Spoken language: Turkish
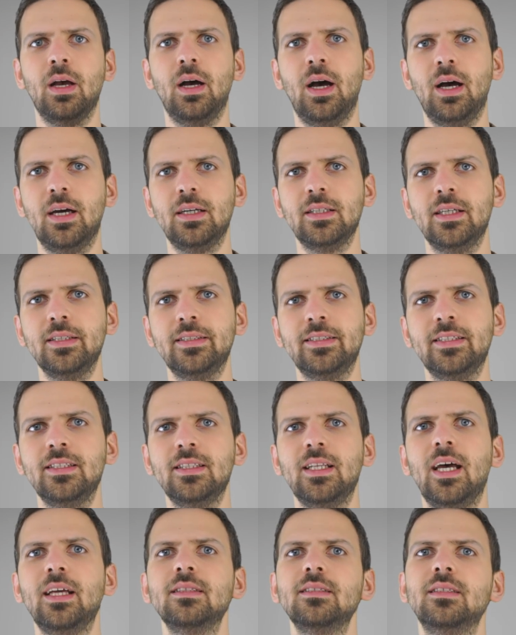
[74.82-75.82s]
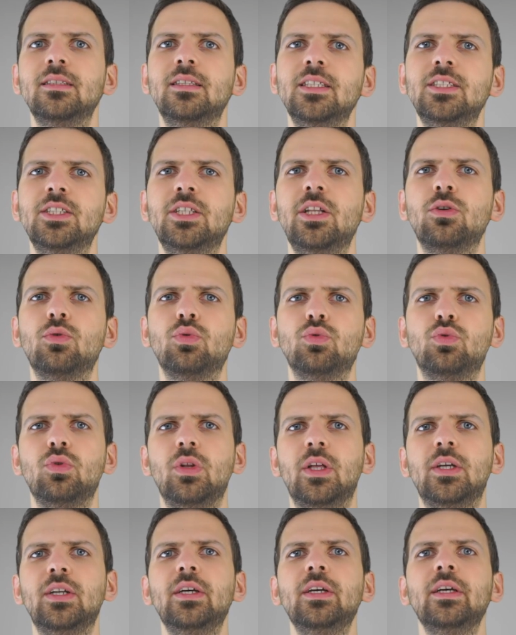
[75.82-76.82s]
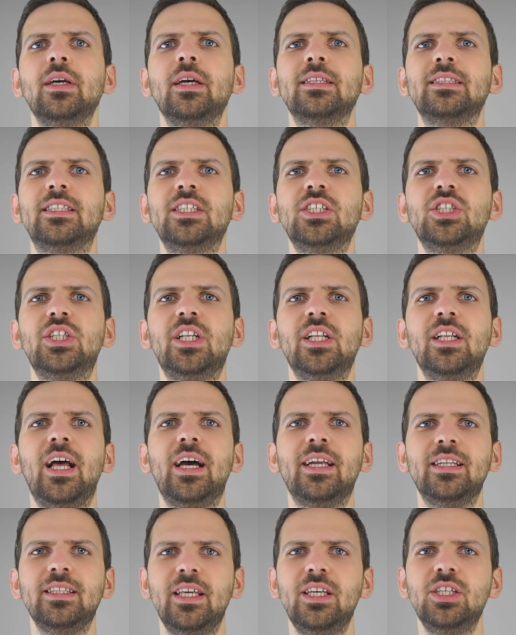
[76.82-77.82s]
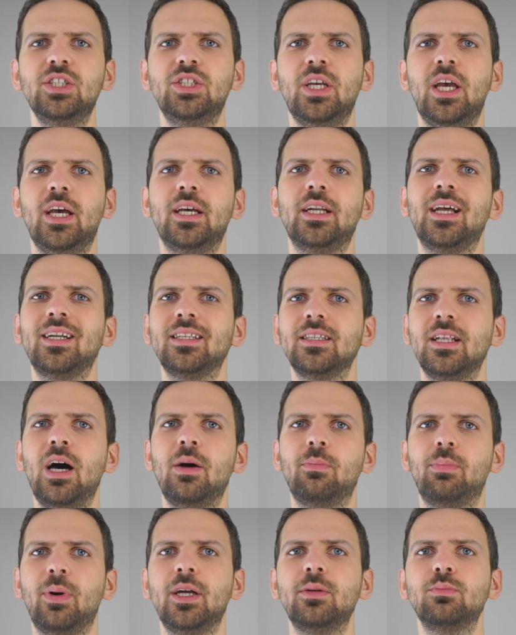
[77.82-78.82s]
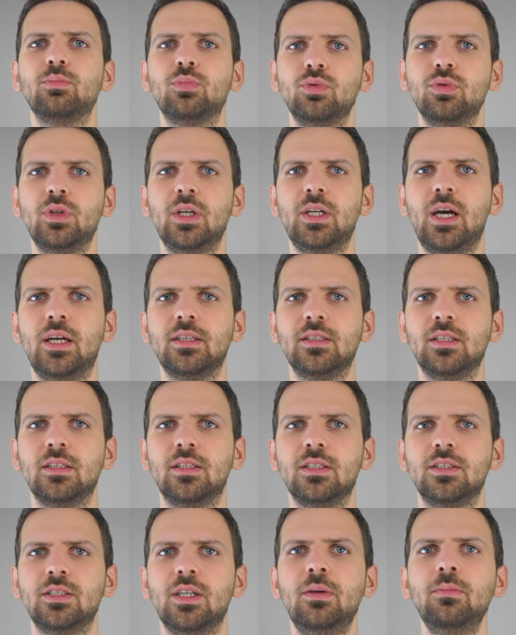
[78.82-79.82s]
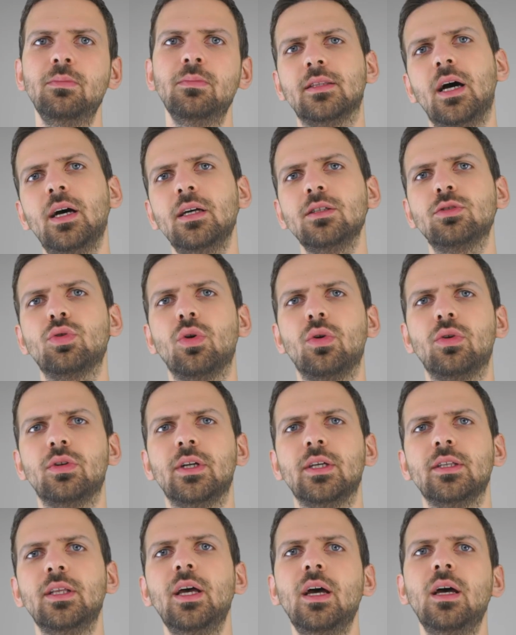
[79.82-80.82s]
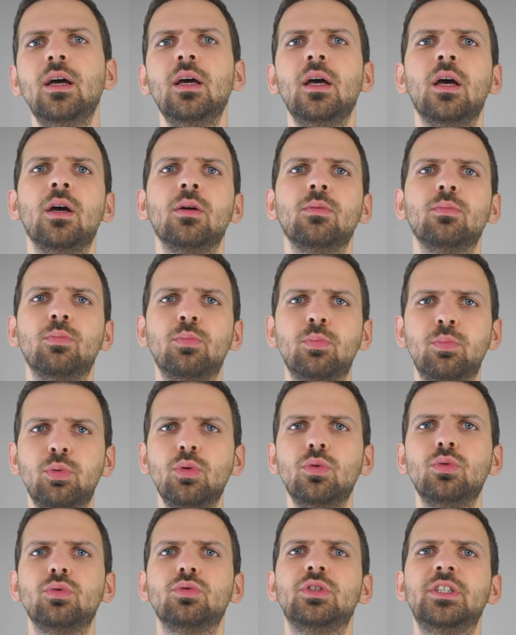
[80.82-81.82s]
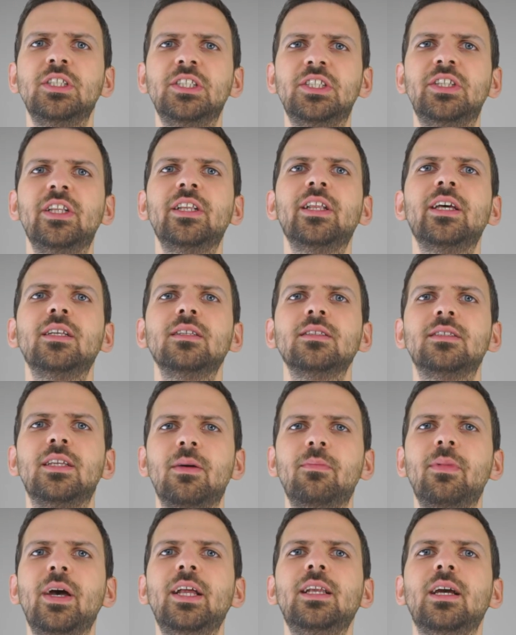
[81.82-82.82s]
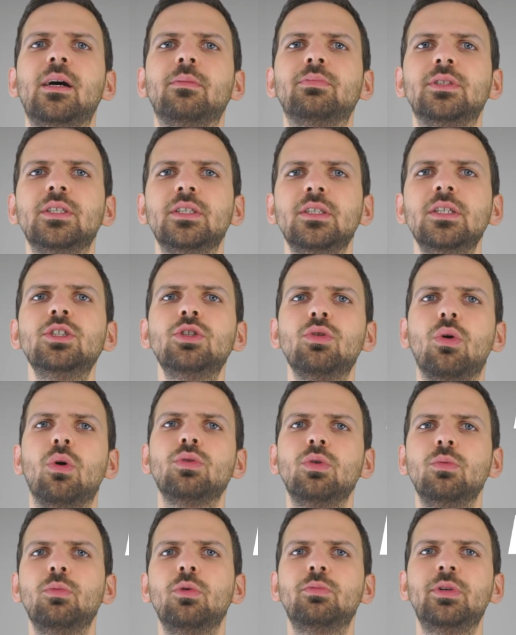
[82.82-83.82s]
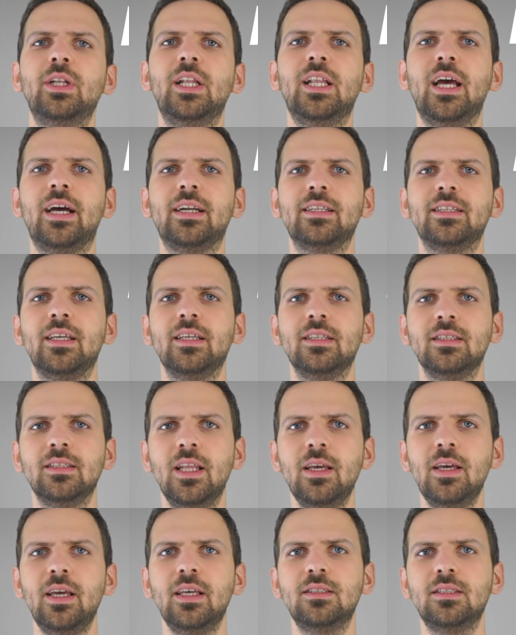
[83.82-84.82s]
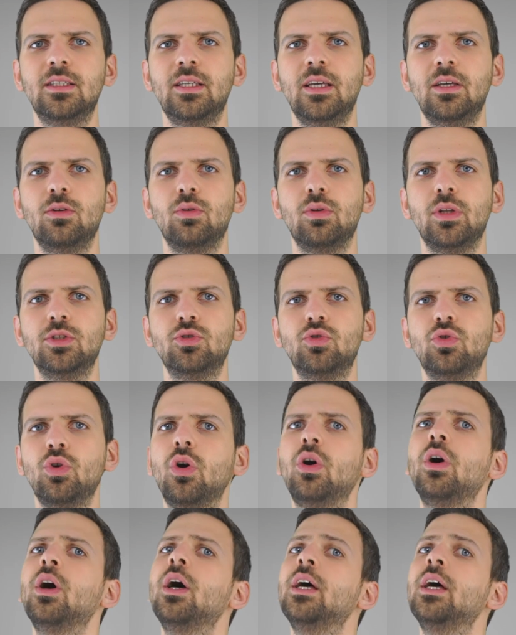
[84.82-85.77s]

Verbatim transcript: Arkasından dişli kutuları, dişliler ne işe yarar, ne yapar bunları anlatacağım. Daha sonra da bu dişlilerin temel yaptığı iş otomobillerde ne etkiye yol açıyor